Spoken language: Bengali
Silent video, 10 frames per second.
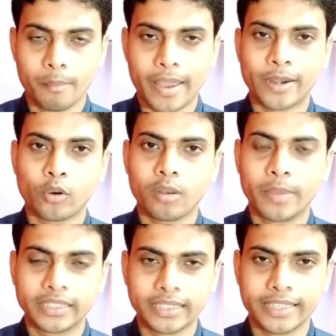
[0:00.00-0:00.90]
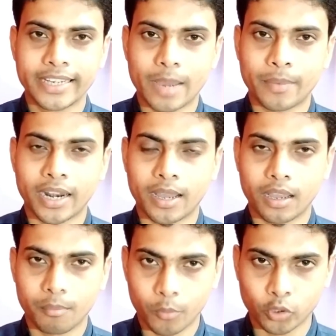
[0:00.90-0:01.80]
ম্যানুয়াল মেশিন কিনে আপনারা
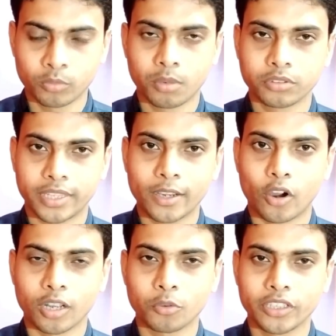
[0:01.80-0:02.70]
প্রথম অবস্থায় ঘরে বসে